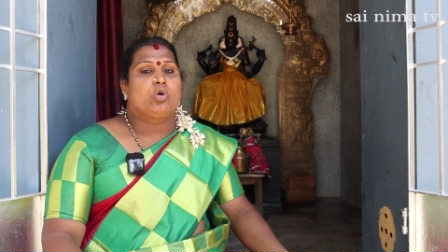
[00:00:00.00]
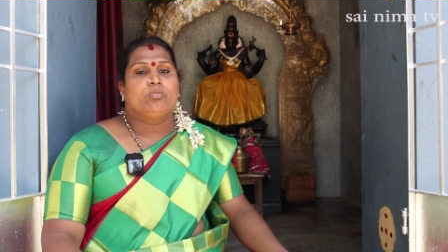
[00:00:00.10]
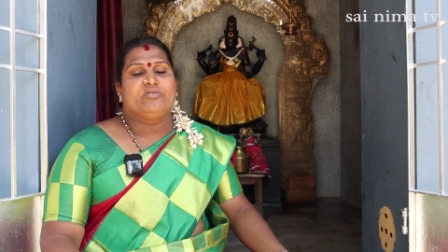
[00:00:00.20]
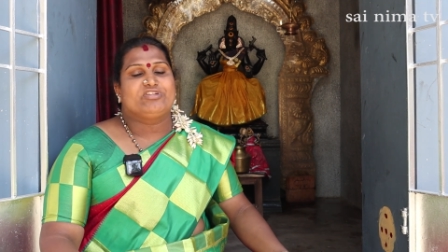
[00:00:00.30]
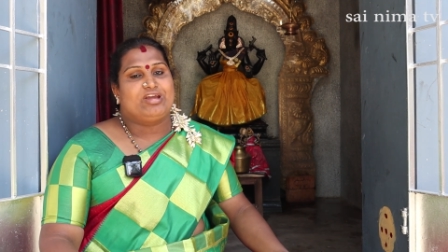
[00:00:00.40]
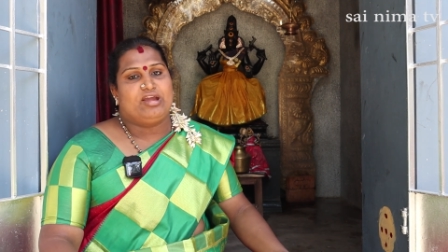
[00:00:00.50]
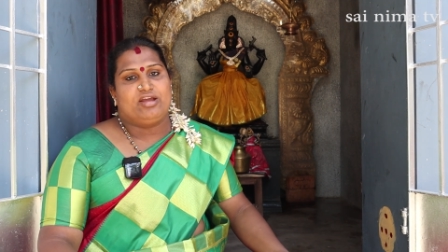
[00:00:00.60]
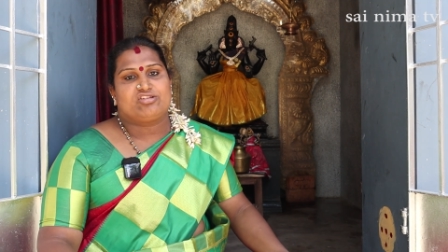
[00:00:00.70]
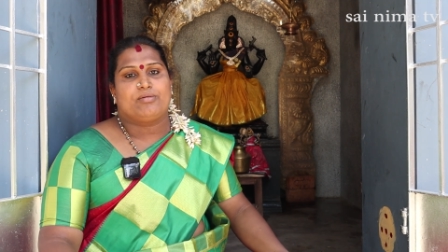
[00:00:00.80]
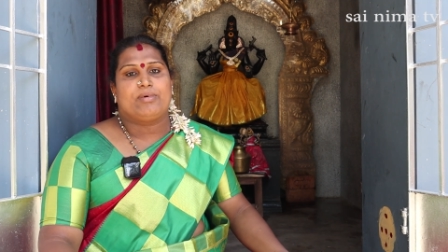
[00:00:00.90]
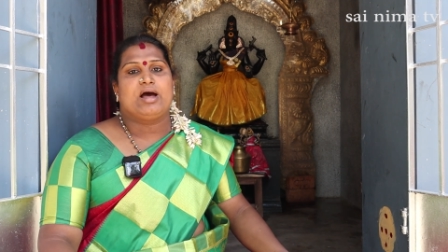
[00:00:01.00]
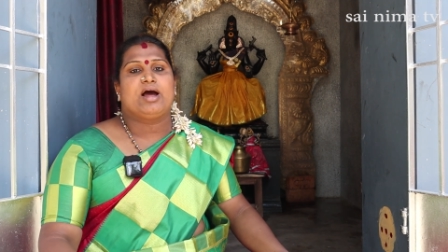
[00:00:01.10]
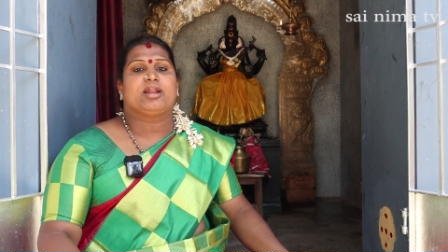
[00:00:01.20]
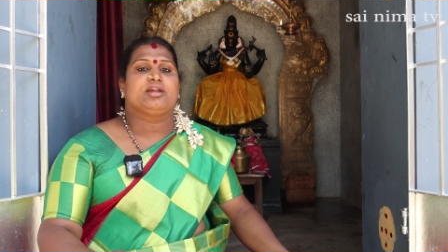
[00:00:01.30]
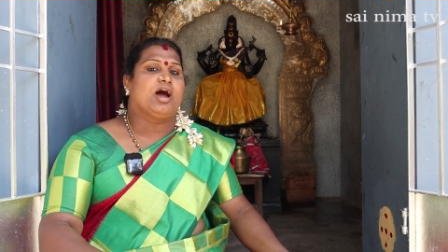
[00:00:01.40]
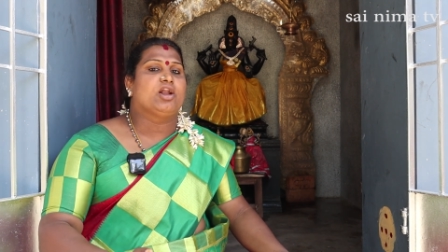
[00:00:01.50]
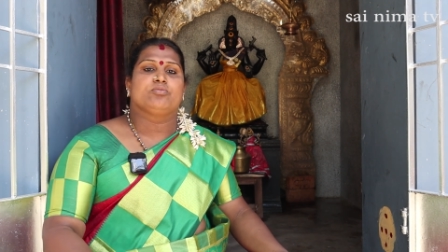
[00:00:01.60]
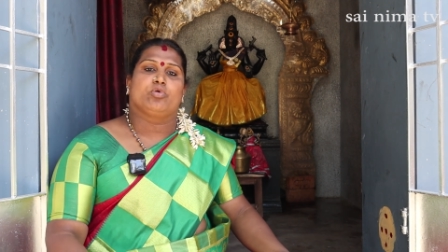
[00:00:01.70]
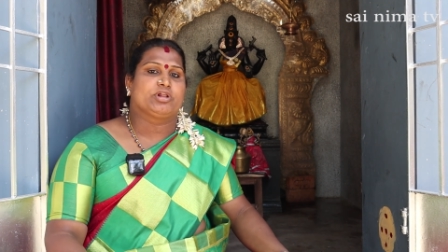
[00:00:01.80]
ரொம்ப விசேஷமான நாளும்